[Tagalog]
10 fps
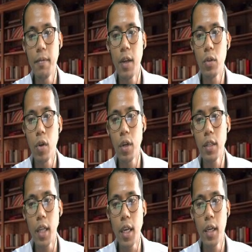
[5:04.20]
the
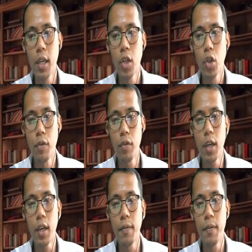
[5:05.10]
authority to
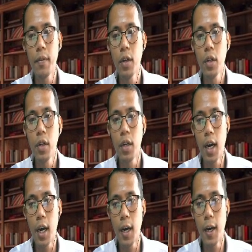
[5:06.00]
forgive
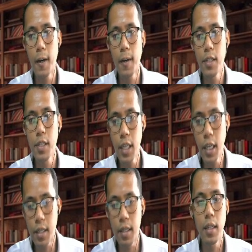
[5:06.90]
uh,
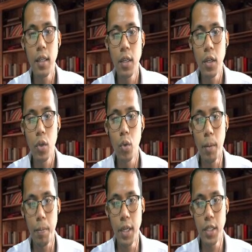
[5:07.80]
sin to a
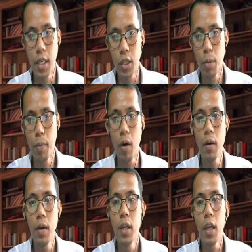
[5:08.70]
priest. Ito po,
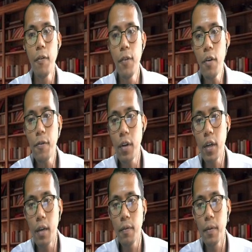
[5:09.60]
if you
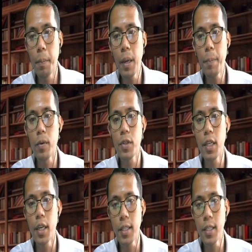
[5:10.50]
forgive people's
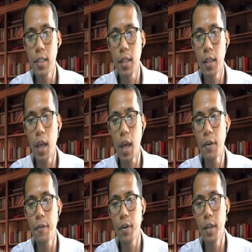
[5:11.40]
sins, they are
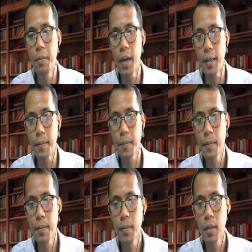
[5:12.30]
forgiven.
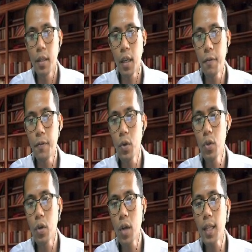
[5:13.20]
If you
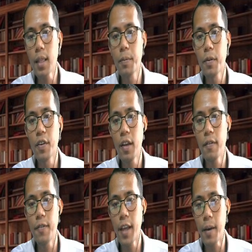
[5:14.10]
do not
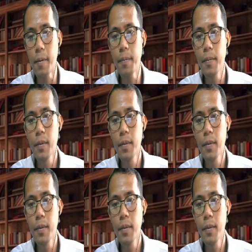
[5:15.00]
forgive them,